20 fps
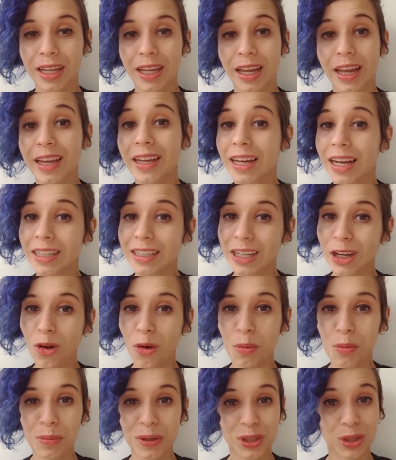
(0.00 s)
Reencarnei
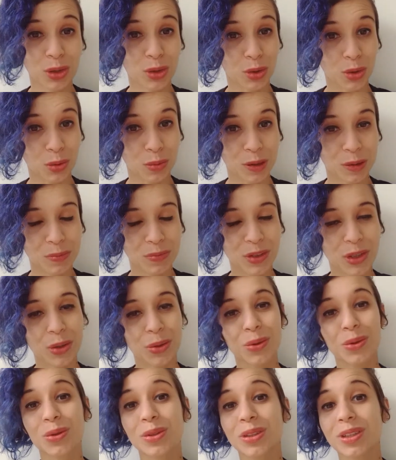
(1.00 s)
como uma Jujuba e
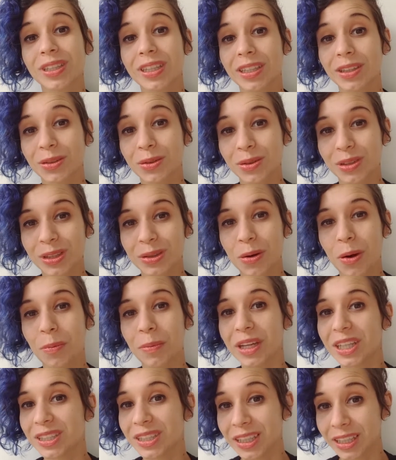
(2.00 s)
outros textos
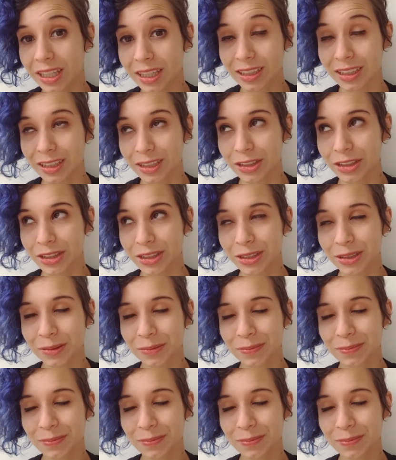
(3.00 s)
igualmente degradantes.